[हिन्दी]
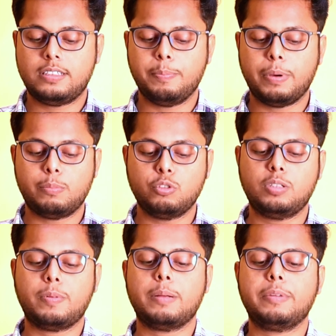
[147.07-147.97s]
सिंपल
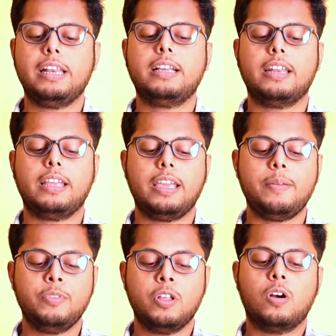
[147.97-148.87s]
बूस्ट पर हम क्लिक करेंगे
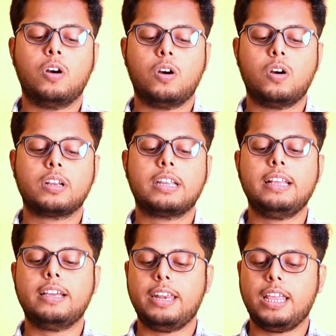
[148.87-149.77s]
और
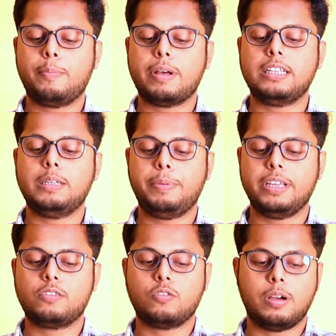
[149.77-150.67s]
क्लिक करने के बाद
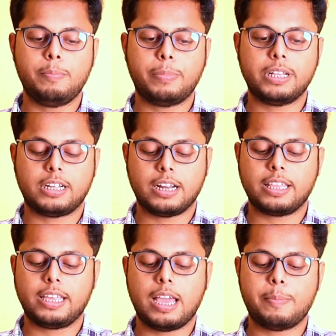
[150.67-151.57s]
जी को हम बंद कर
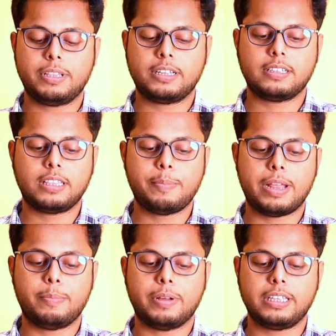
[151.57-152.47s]
देंगे यहाँ पर देख सकते हैं
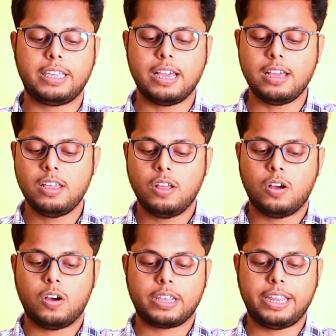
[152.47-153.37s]
मैंने बंद किया
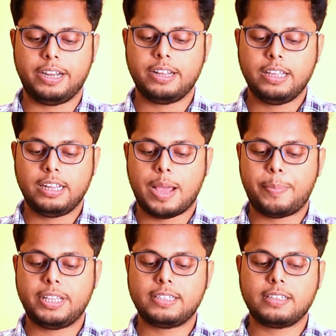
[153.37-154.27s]
और गेट यहाँ
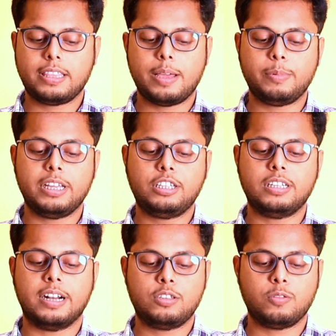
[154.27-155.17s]
पर देख सकते हैं अब ये
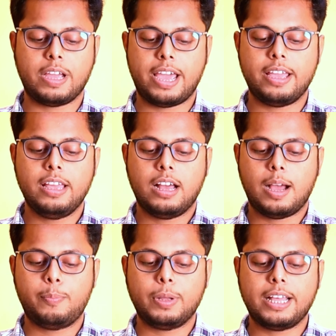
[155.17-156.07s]
चीज़ हट चुका है
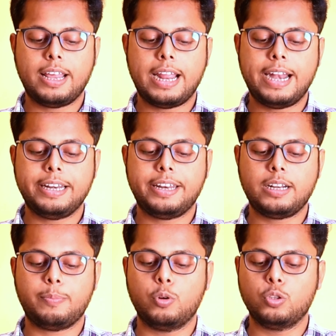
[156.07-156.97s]
अब बता रहा है
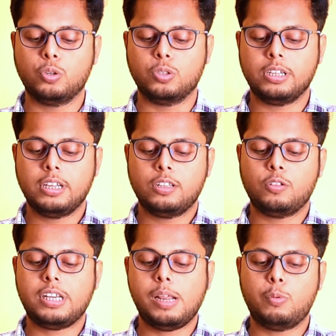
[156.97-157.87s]
डिटेक्ट ब्लूटूथ
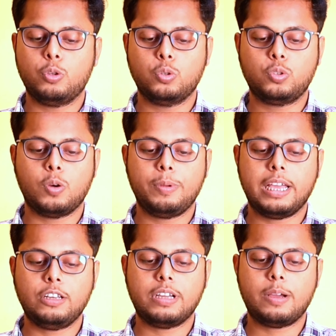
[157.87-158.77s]
तो चलिए ब्लूटूथ को भी
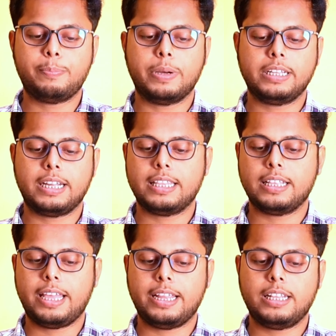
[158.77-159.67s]
है जो है हम बंद कर
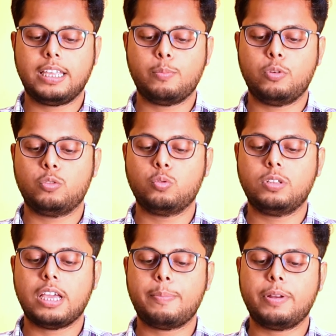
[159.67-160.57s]
देते हैं ये देखिए
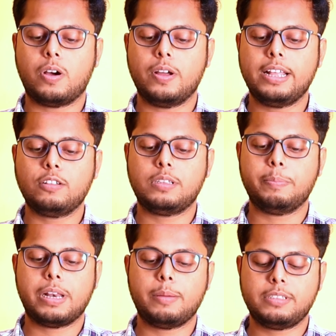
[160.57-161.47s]
ब्लूटूथ यहाँ पर ऑन है तो
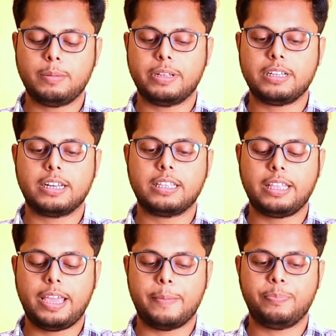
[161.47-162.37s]
सिंपल हम इसे बंद कर
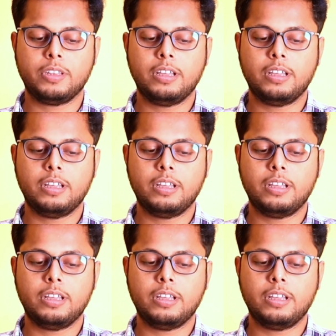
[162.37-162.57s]
देते हैं